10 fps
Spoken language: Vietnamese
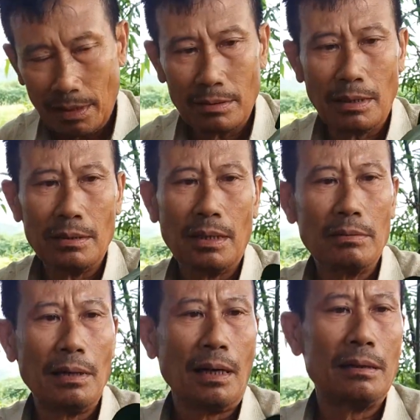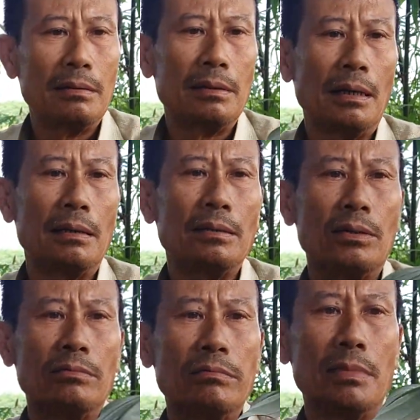rồi rồi rồi cái anh đó thì anh
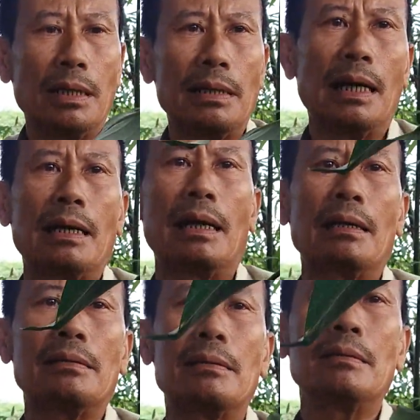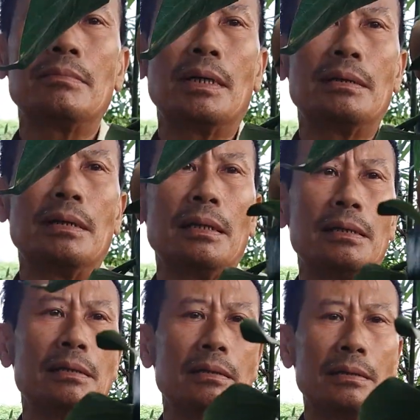cũng à, đa nẹn nhưng mà anh
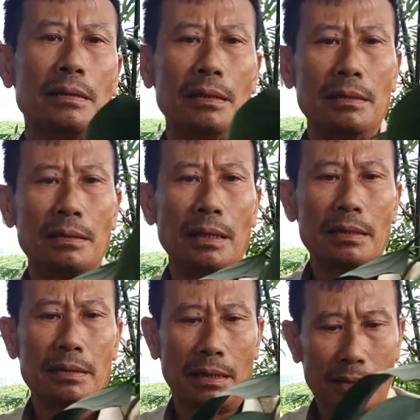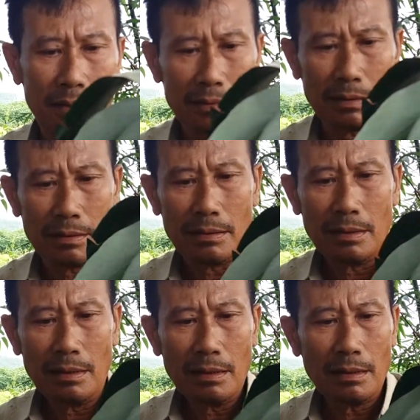đi giữa đường để trị thì
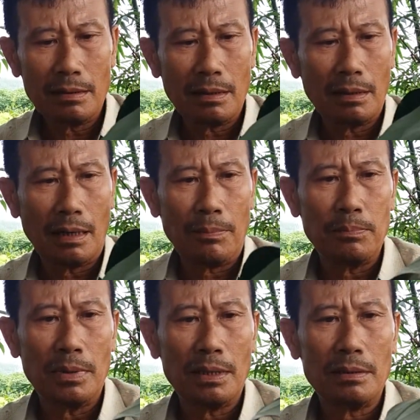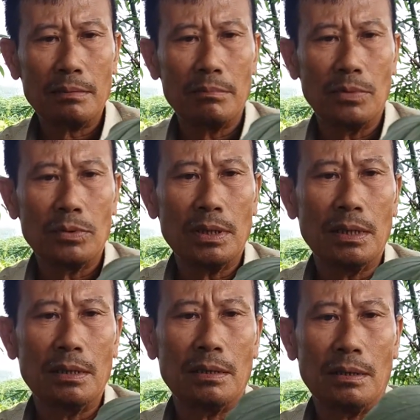anh là gặp à, một cái
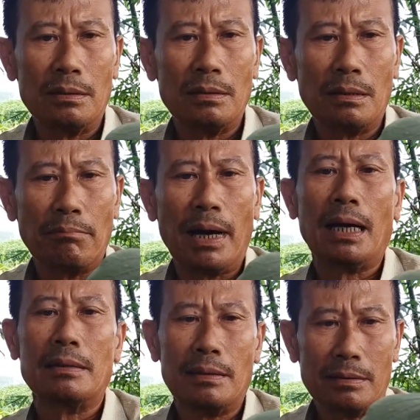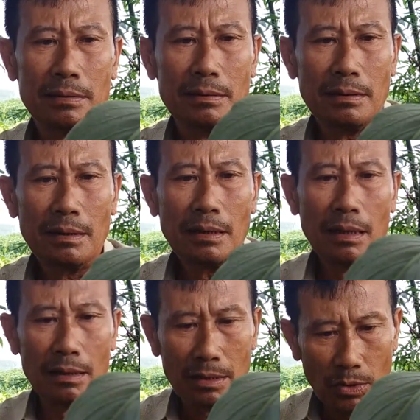người khớt là bà cho anh
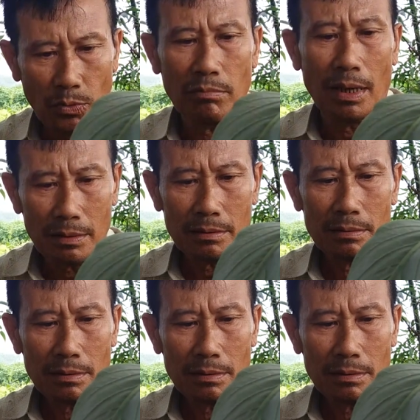à. anh uống bớt